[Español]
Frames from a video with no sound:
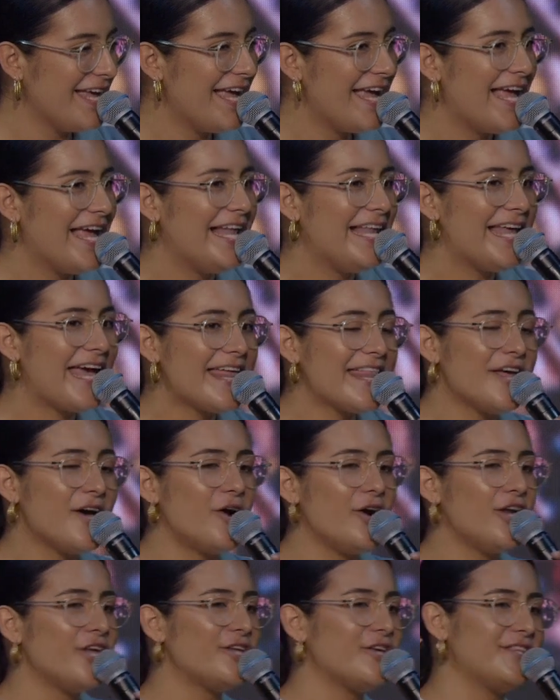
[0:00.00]
El día de
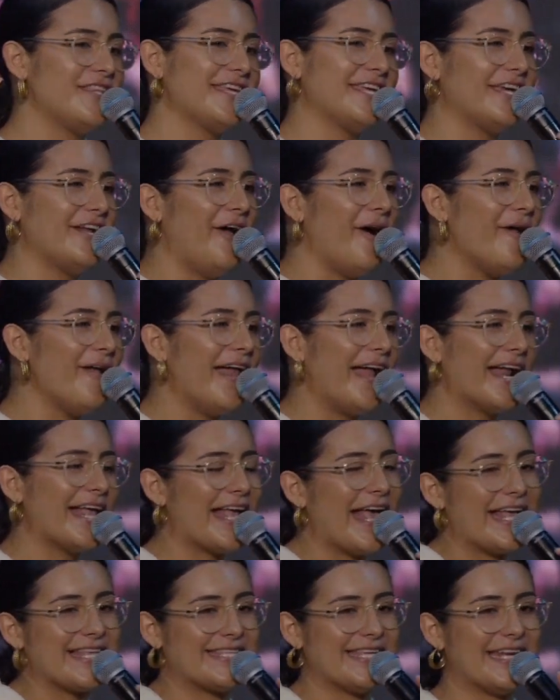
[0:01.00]
hoy yo te quiero hablar
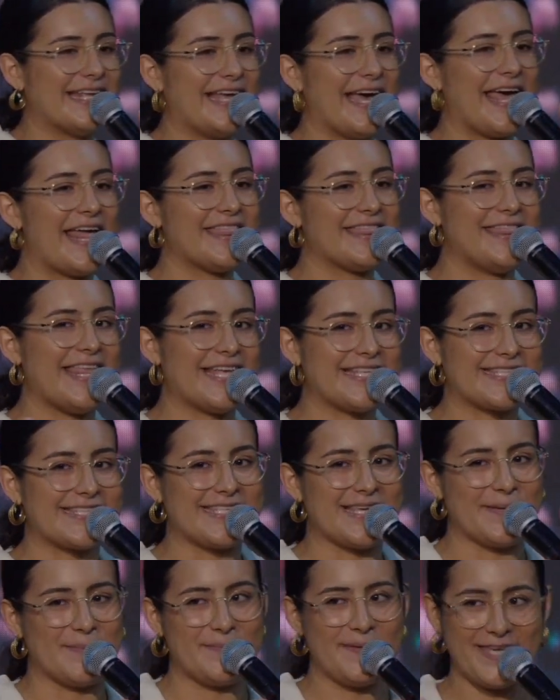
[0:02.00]
acerca de
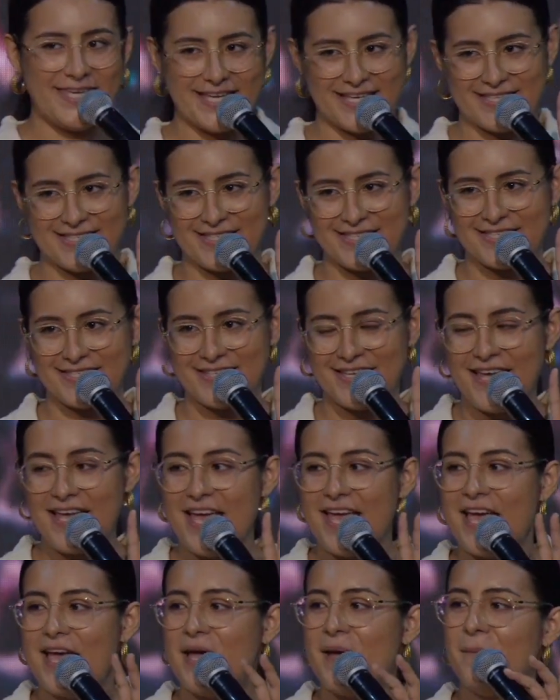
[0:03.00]
semillas.
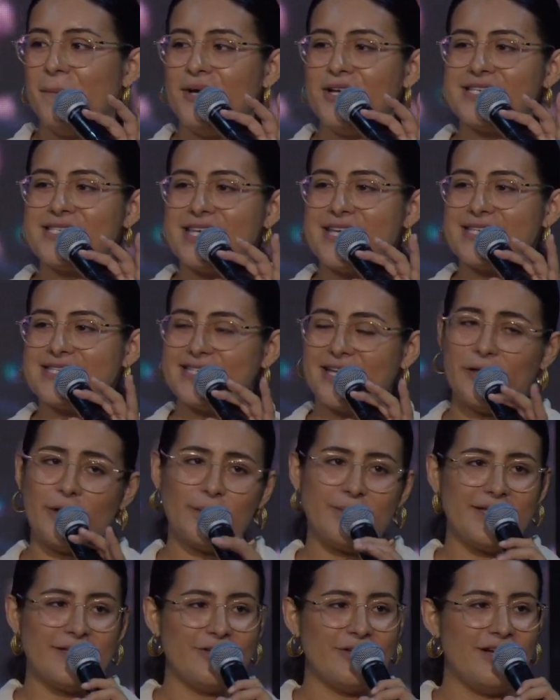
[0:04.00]
Hemos estado
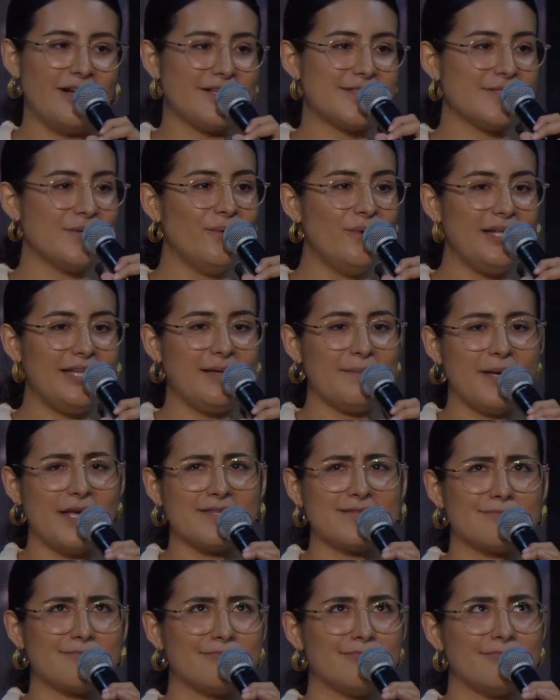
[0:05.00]
viendo en las
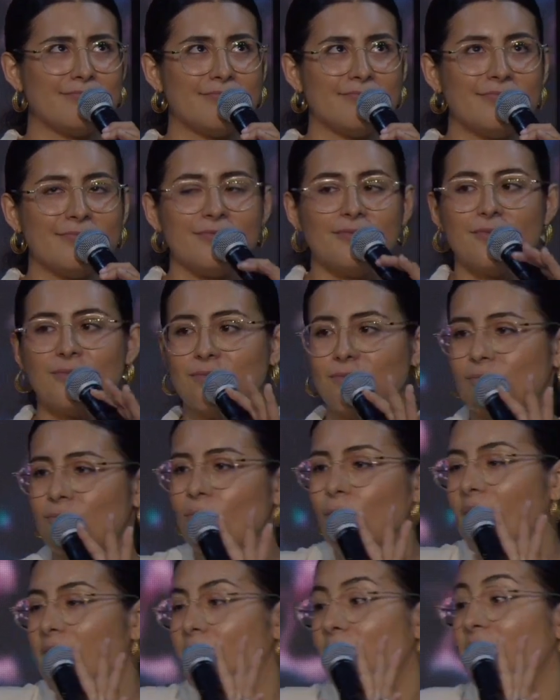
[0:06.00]
últimas,
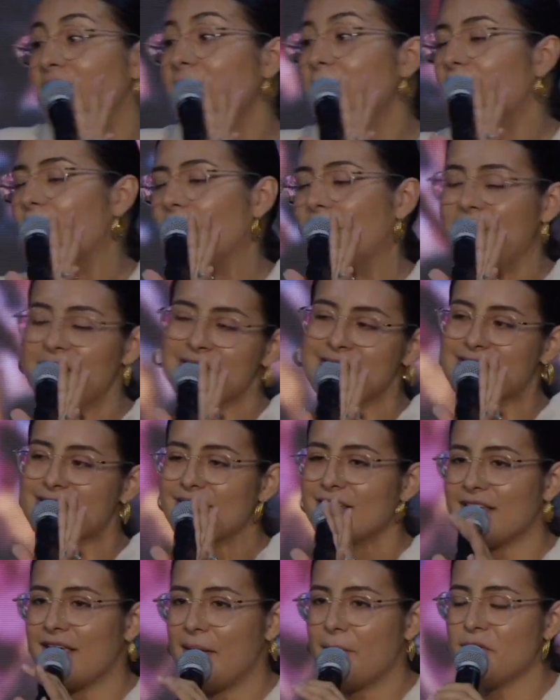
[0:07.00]
el último mes,
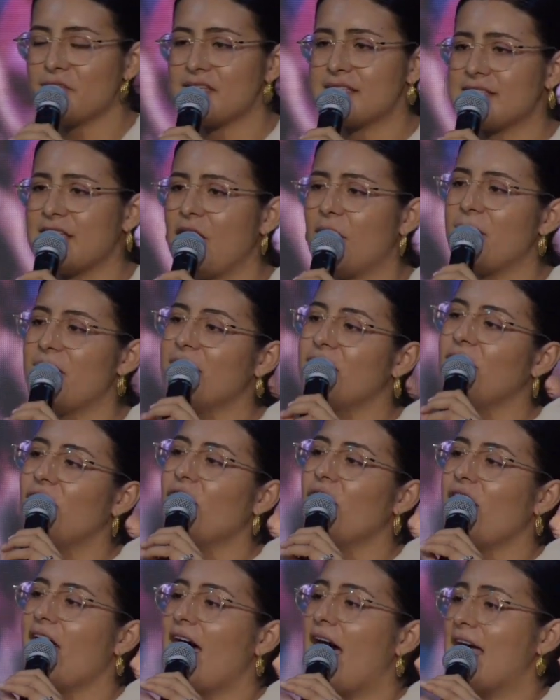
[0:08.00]
hemos estado viendo
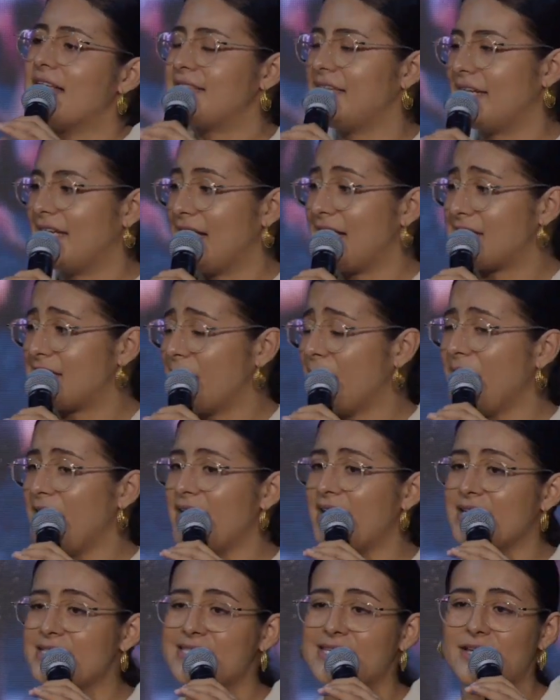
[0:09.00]
acerca de
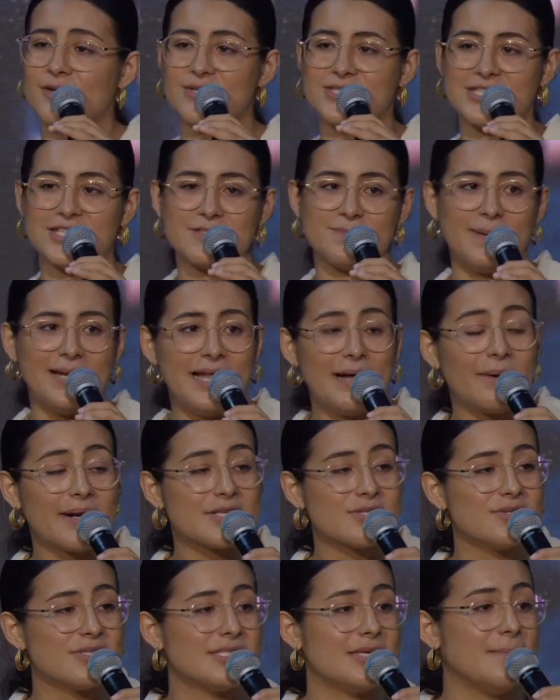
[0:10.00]
semillas, que nuestras palabras
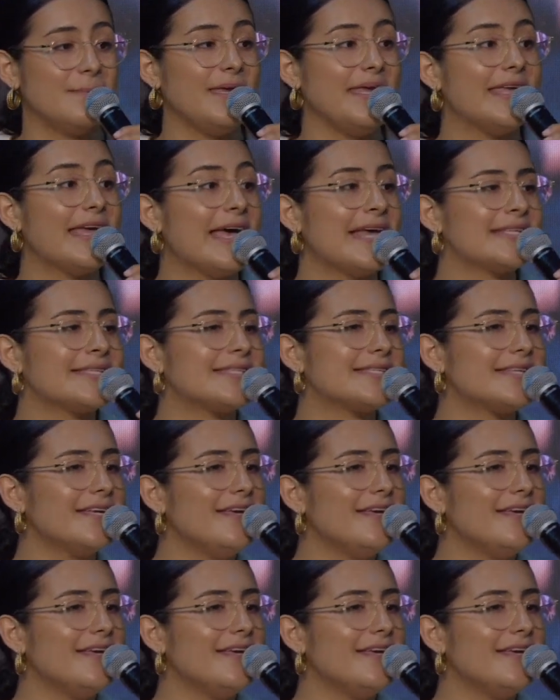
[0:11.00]
son semillas,